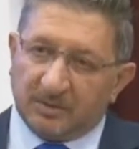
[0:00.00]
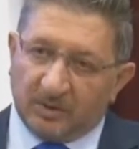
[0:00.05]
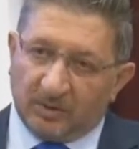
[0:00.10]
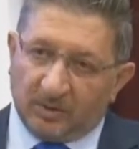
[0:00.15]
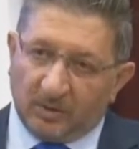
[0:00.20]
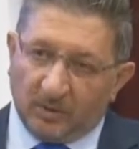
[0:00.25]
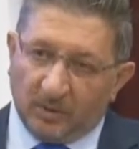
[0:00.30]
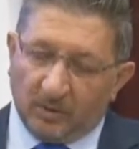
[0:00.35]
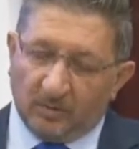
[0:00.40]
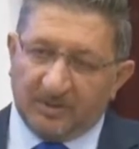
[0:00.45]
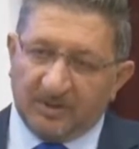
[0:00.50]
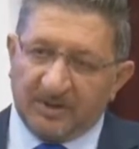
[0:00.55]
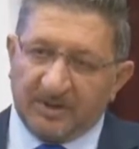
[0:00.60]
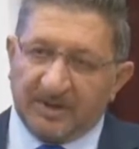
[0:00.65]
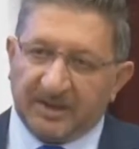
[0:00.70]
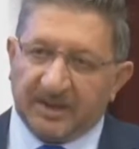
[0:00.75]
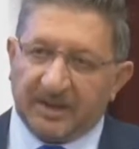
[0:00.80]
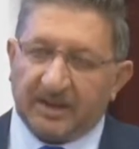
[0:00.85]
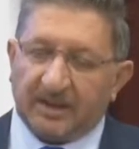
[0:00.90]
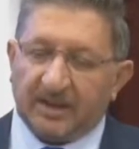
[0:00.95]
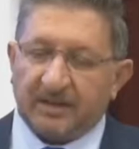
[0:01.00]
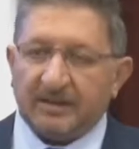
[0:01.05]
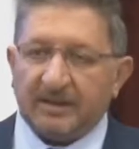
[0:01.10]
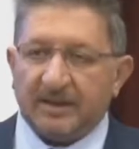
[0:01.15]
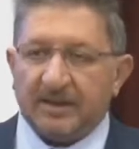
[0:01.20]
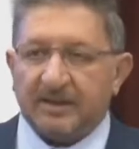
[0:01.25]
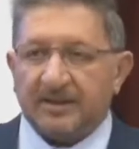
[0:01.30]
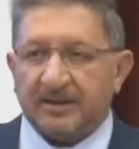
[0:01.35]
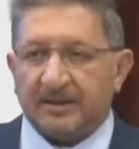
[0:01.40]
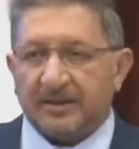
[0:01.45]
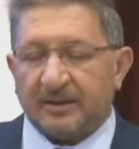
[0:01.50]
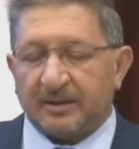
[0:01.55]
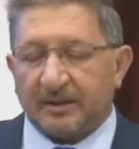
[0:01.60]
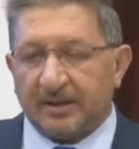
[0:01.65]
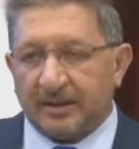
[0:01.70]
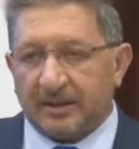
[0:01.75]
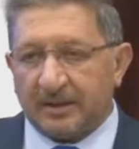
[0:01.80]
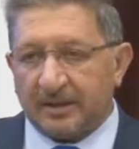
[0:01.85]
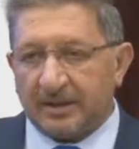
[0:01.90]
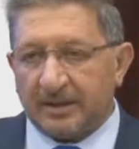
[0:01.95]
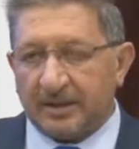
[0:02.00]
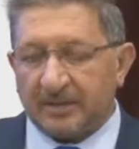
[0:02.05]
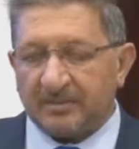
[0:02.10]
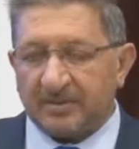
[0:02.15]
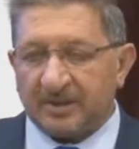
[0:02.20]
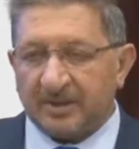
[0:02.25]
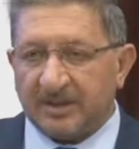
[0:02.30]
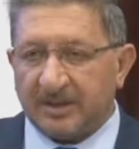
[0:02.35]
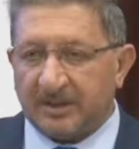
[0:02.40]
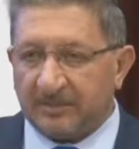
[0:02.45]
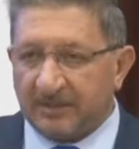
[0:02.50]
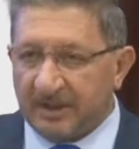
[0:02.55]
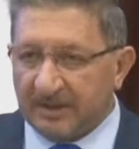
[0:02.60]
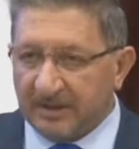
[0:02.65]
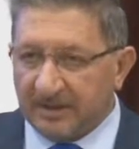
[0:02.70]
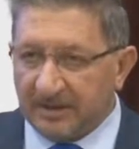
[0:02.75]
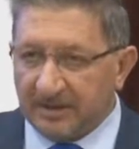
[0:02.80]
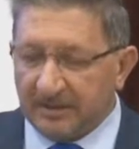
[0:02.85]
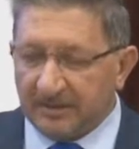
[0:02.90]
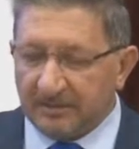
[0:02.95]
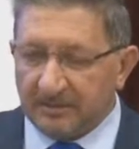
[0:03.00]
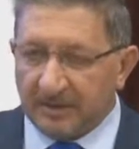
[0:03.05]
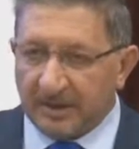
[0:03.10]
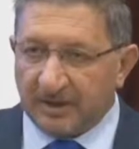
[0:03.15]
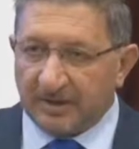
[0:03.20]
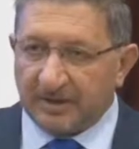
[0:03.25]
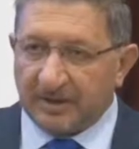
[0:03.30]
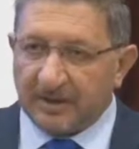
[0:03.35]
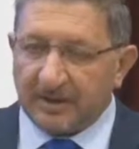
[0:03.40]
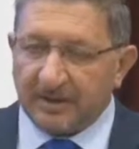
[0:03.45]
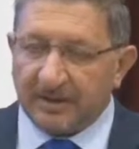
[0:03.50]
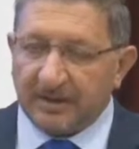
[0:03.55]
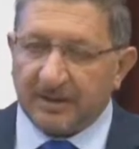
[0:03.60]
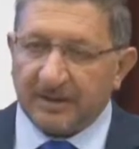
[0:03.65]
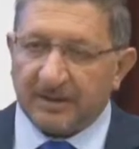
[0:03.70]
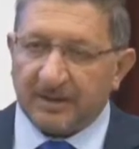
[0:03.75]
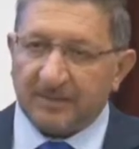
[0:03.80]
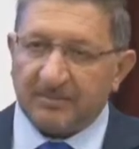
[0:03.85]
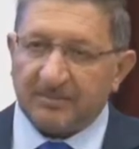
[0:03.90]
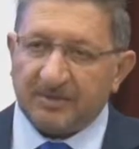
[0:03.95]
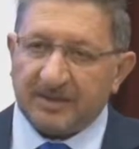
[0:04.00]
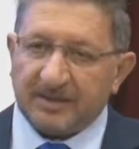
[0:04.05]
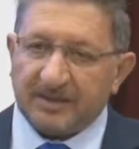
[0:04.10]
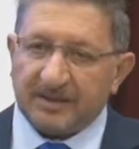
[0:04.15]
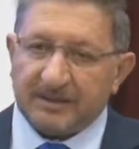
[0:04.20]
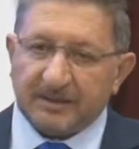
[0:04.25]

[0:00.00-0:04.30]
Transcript: olması gereken tesisatlar arkadaşlarımıza temin ettik. Çalışan arkadaşlarımıza.